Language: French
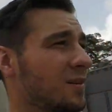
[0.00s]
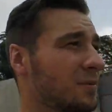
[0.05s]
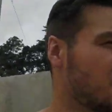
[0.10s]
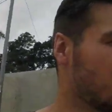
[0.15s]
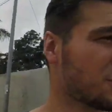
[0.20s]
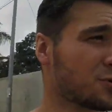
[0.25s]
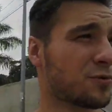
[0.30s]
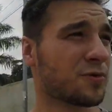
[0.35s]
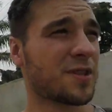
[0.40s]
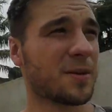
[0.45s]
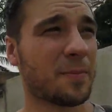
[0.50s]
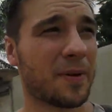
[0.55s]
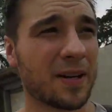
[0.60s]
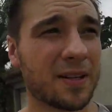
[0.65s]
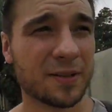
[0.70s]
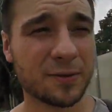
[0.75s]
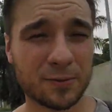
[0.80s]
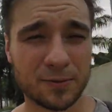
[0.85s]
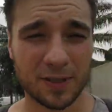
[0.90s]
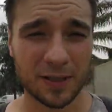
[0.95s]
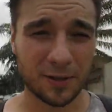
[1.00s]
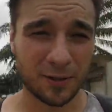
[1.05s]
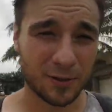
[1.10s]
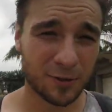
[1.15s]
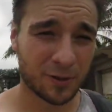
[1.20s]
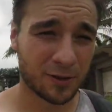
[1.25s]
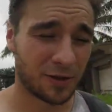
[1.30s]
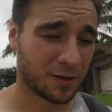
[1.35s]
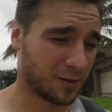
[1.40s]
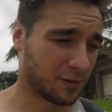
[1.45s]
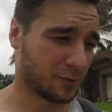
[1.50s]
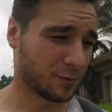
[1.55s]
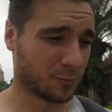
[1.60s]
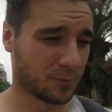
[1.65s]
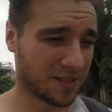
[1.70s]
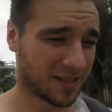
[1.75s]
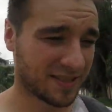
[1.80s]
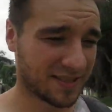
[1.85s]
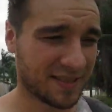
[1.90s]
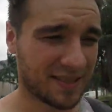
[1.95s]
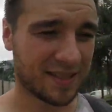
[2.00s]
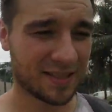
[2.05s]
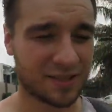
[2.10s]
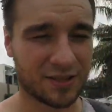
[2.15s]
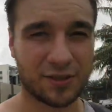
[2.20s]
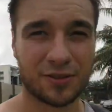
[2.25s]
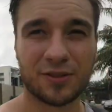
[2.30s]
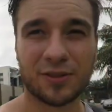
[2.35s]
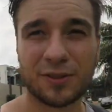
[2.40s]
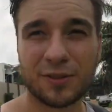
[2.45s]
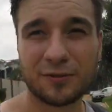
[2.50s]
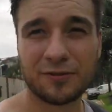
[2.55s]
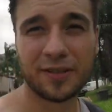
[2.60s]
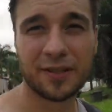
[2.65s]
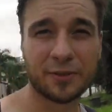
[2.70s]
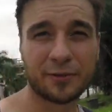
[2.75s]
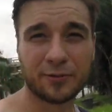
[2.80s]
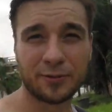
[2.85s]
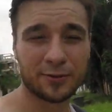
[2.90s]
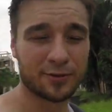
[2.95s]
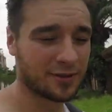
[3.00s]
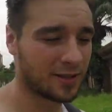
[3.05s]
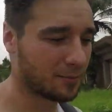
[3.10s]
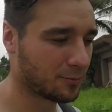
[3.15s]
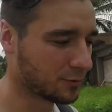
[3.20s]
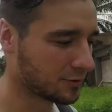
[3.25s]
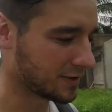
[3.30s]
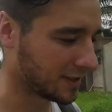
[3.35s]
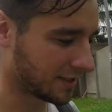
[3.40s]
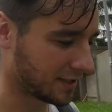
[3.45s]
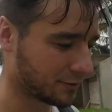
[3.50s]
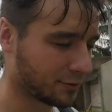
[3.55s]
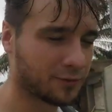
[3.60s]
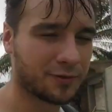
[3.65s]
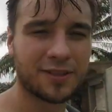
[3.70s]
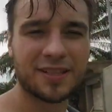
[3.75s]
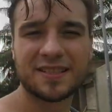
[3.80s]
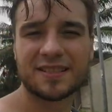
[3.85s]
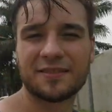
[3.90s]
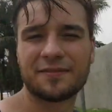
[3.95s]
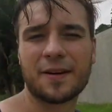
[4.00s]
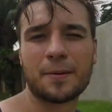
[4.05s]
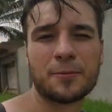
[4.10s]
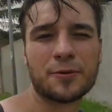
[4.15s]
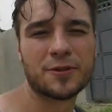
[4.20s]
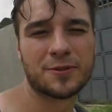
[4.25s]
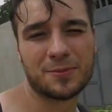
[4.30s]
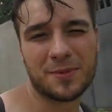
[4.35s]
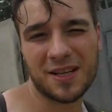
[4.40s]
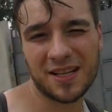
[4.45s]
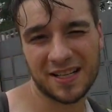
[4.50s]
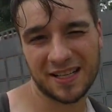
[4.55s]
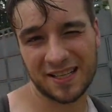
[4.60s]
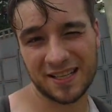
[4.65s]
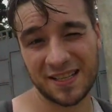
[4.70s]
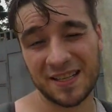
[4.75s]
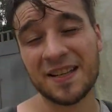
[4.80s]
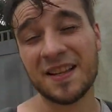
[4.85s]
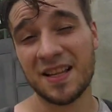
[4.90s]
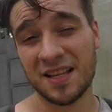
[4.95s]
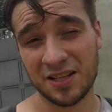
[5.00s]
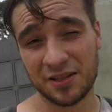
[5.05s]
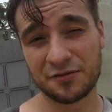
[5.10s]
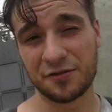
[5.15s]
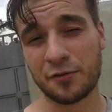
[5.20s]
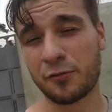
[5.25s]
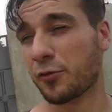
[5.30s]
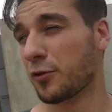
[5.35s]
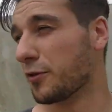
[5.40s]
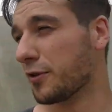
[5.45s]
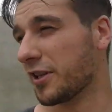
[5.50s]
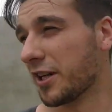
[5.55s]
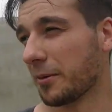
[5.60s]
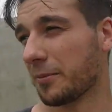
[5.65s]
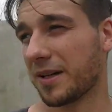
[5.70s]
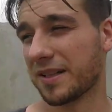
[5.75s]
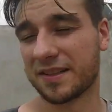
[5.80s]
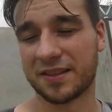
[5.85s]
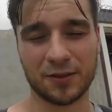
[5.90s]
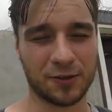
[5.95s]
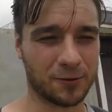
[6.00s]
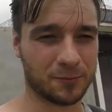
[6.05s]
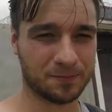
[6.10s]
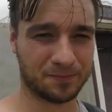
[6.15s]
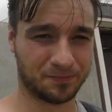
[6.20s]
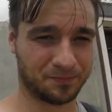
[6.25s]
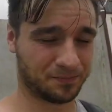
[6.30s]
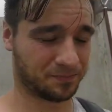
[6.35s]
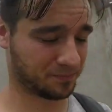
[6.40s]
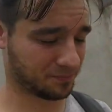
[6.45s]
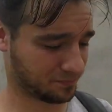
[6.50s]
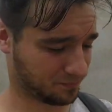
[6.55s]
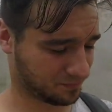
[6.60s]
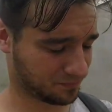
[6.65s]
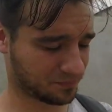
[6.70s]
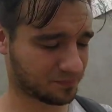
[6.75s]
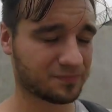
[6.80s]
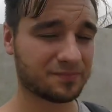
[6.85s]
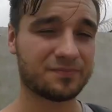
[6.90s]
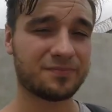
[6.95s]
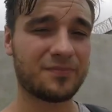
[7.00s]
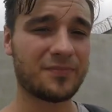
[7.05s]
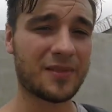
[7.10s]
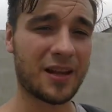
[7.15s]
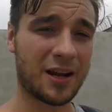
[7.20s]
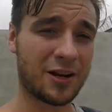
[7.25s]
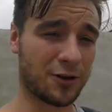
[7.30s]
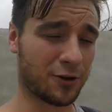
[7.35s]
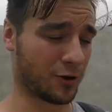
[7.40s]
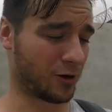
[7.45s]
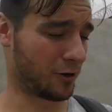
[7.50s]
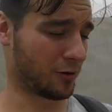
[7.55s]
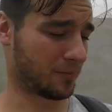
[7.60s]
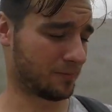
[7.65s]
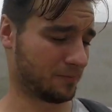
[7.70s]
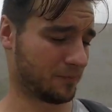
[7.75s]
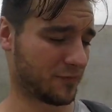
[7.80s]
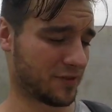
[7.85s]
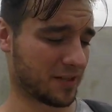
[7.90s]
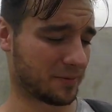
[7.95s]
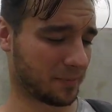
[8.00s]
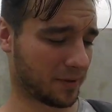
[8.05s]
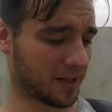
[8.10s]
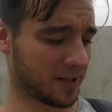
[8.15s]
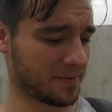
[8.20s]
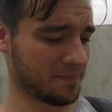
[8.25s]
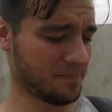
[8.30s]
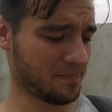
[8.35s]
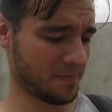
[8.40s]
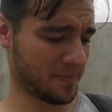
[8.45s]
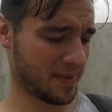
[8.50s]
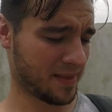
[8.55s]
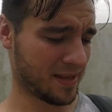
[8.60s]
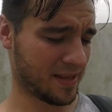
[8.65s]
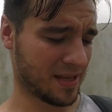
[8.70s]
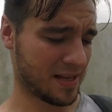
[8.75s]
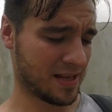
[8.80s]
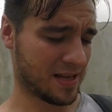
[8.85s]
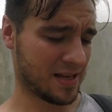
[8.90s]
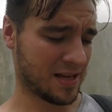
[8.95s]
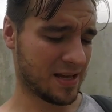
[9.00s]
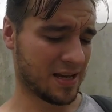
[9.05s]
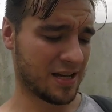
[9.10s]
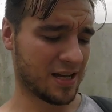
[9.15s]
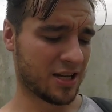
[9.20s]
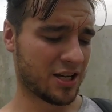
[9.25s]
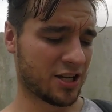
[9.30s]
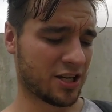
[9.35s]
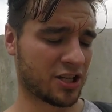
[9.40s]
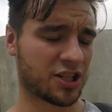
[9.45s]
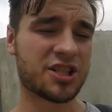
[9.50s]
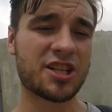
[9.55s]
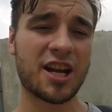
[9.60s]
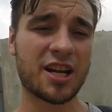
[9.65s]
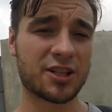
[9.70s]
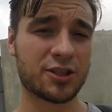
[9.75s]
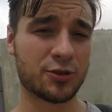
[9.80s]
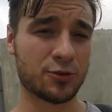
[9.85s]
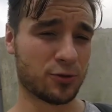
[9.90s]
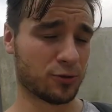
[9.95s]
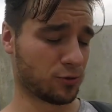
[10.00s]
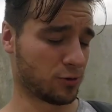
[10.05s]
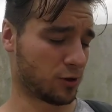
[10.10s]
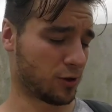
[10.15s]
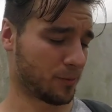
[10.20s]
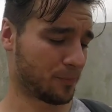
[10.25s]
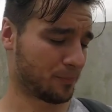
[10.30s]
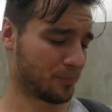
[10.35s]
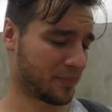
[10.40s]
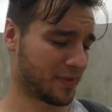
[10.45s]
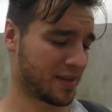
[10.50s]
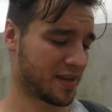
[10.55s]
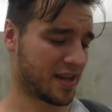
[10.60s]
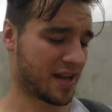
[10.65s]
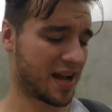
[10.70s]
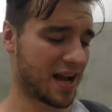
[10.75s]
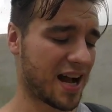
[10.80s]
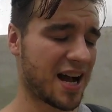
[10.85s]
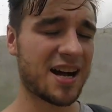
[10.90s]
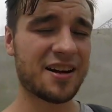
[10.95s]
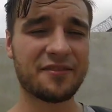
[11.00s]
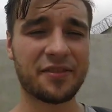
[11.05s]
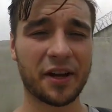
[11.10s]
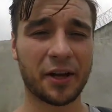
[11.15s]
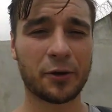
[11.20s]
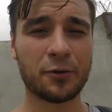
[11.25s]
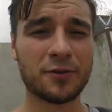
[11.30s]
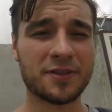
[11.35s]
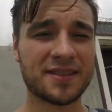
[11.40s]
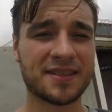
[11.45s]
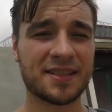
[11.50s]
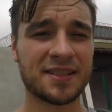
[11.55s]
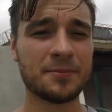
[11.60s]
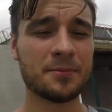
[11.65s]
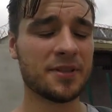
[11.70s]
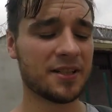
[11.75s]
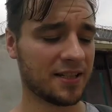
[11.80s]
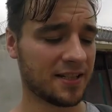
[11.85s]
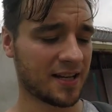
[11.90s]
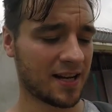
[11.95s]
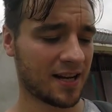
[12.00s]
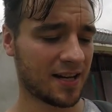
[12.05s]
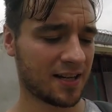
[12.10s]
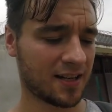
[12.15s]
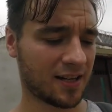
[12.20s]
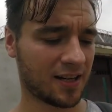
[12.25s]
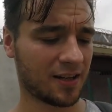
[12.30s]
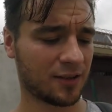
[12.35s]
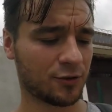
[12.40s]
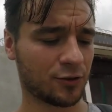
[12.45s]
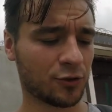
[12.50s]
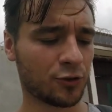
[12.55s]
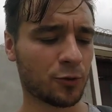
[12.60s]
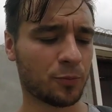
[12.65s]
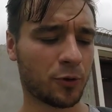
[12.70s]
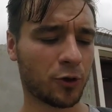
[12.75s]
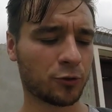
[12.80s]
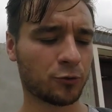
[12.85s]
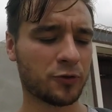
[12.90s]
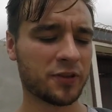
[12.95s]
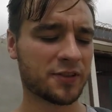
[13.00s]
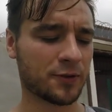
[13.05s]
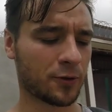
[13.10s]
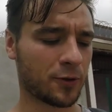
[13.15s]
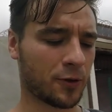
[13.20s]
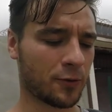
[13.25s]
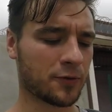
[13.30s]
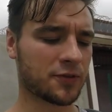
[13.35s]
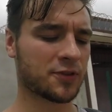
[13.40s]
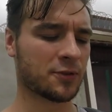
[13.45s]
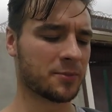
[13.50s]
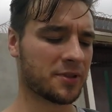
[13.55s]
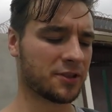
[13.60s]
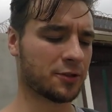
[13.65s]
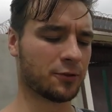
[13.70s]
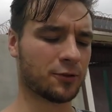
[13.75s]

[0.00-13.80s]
Moi, je vous ai parlé tout à l'heure du message que véhicule la bouteille d'une de ces fameuses marques. Je vais vous le lire maintenant. Alors, vous êtes prêts Chaque jour, 1,6 milliard de nos produits sont consommés